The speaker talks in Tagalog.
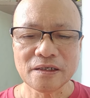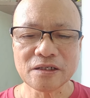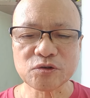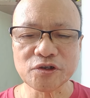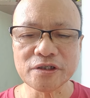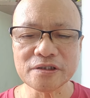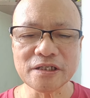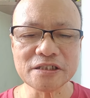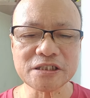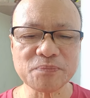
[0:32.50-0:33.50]
ito ay
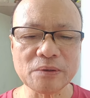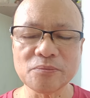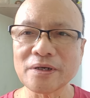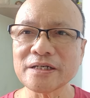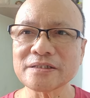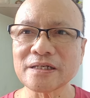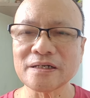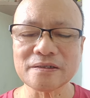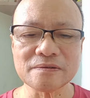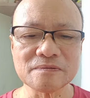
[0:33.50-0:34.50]
hindi sa pamamagitan
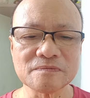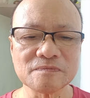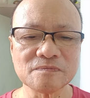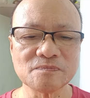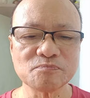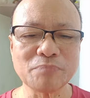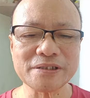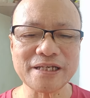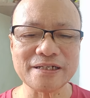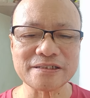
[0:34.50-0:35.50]
ng
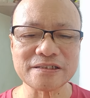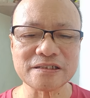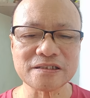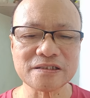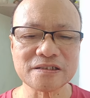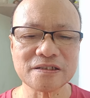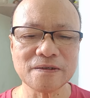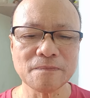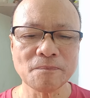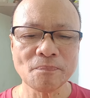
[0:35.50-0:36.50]
batas.
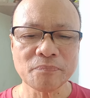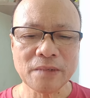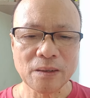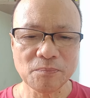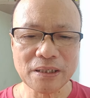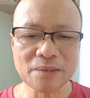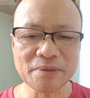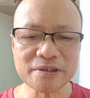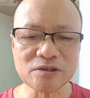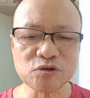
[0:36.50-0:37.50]

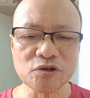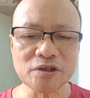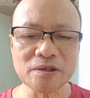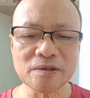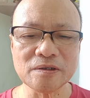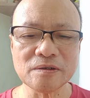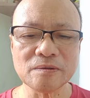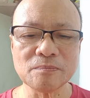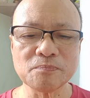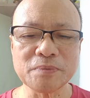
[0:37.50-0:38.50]
Bagamat ito ay
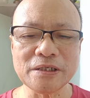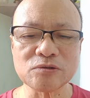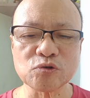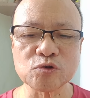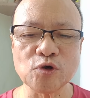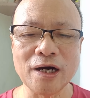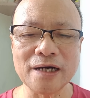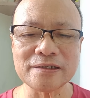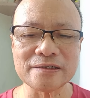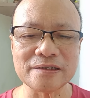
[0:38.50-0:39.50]

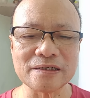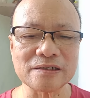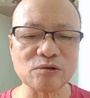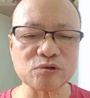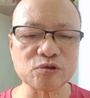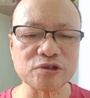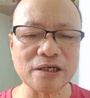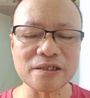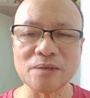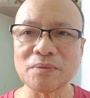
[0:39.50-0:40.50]
pinatutuhanan ng
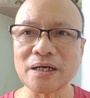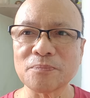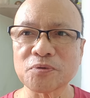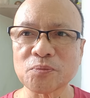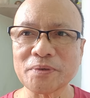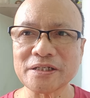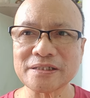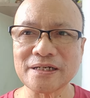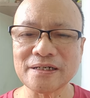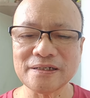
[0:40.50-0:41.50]
kautusan ng mga
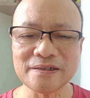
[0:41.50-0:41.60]
propeta.